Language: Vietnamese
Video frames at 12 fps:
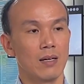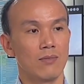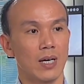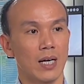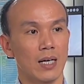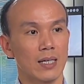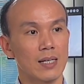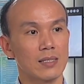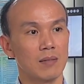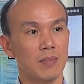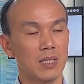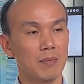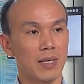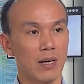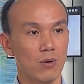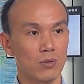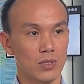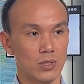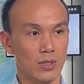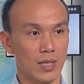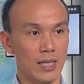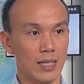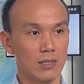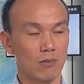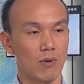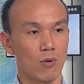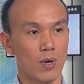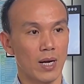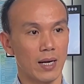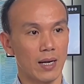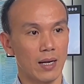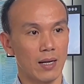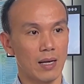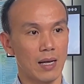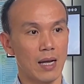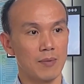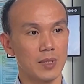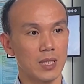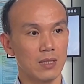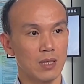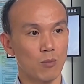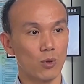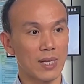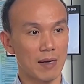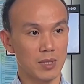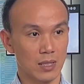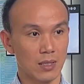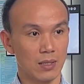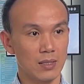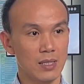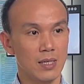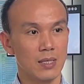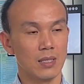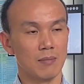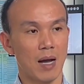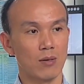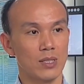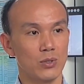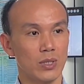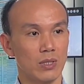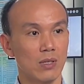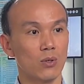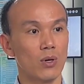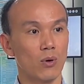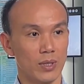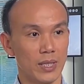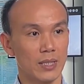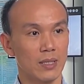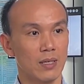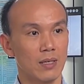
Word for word: Và các cái diễn biến tiếp theo thì cho thấy là trong vòng khoảng hai mươi tư đến bốn mươi tám giờ tới thì bão di chuyển tương đối là ổn định